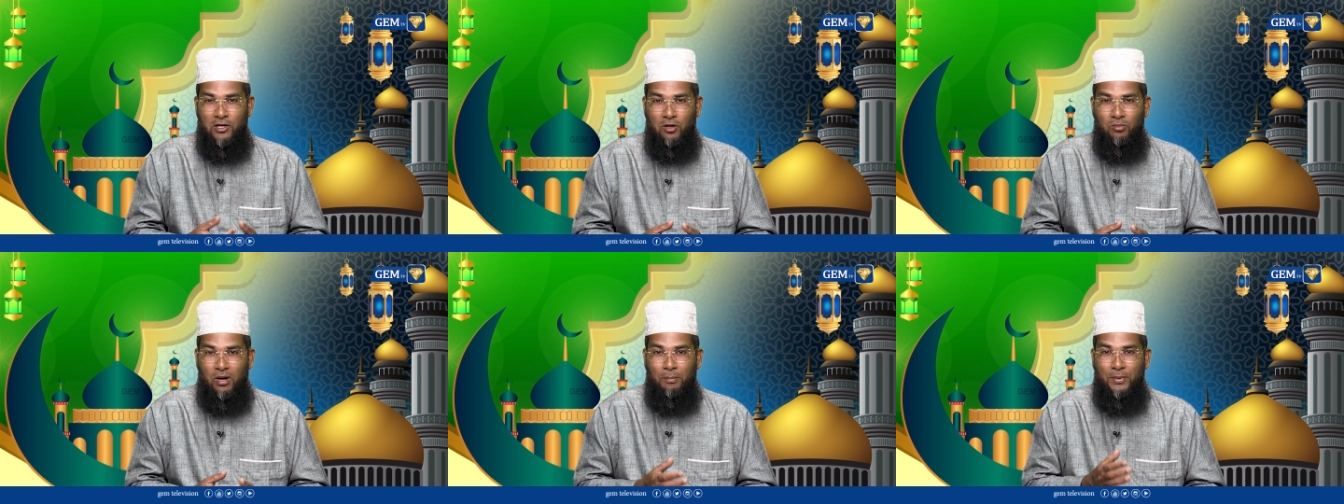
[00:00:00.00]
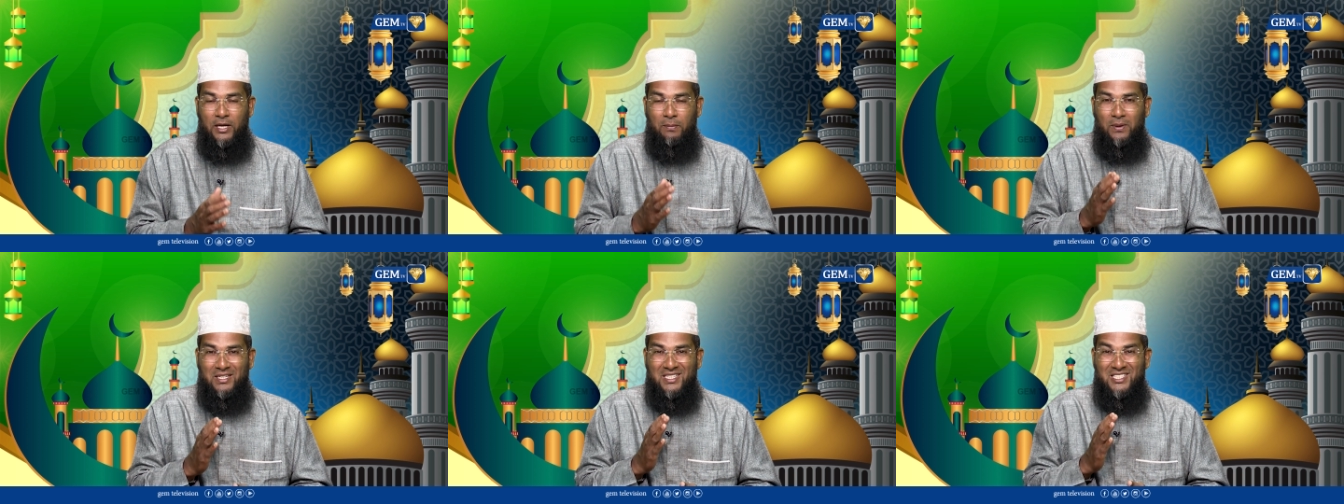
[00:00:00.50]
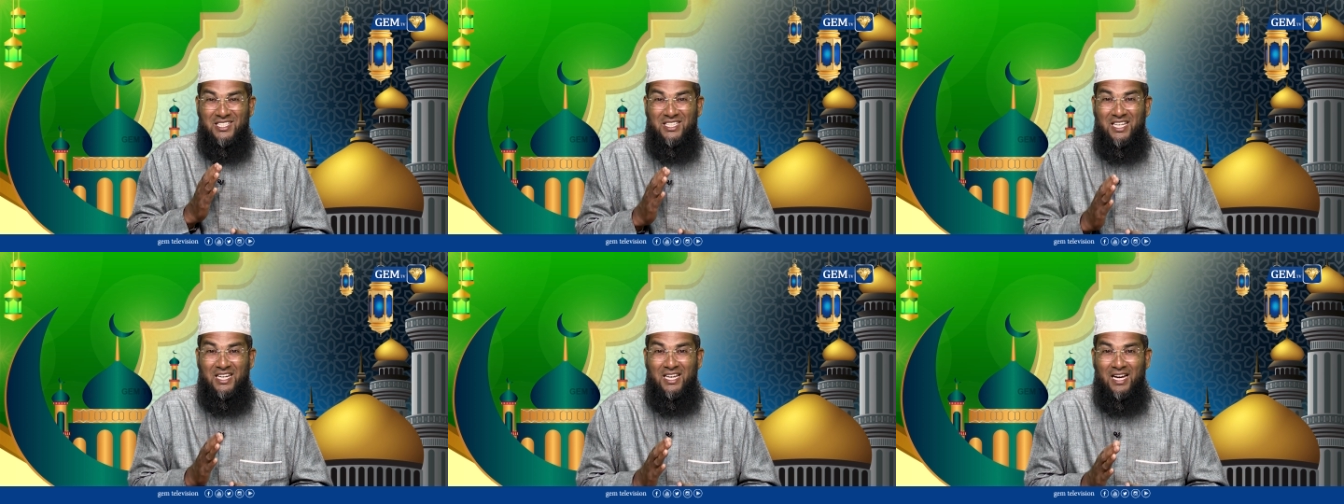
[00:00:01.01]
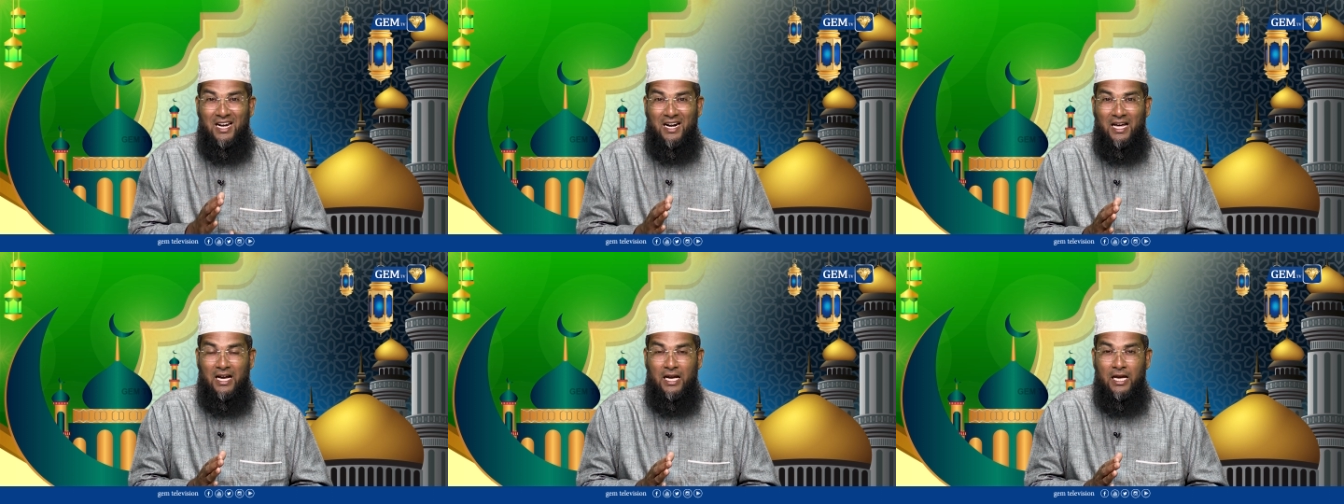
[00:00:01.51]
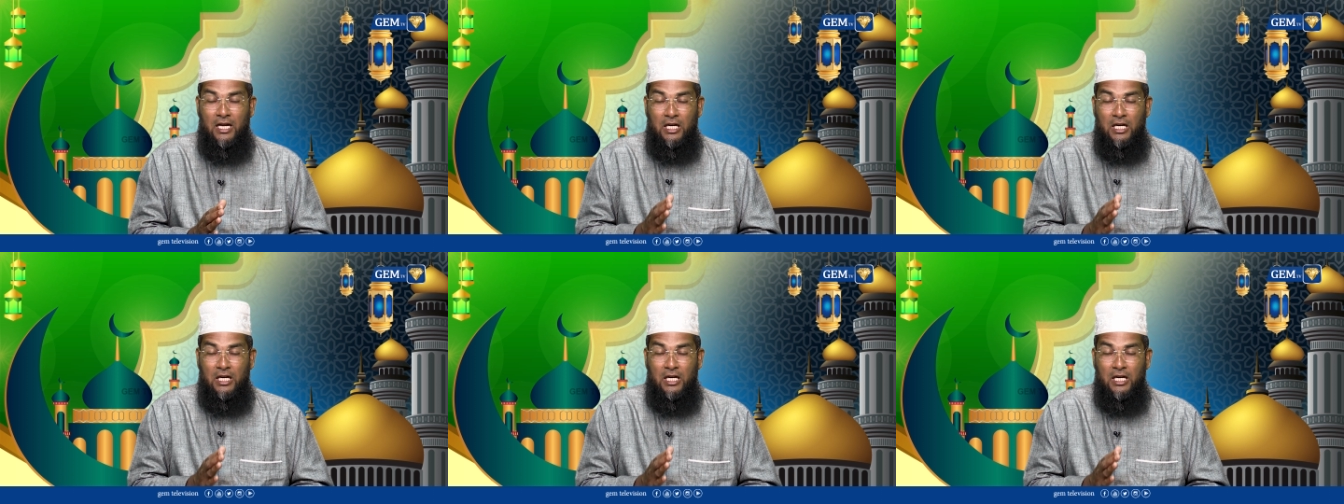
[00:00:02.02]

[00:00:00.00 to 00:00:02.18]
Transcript: வேண்டும் அப்பேற்பட்ட சிந்தனையாளனாக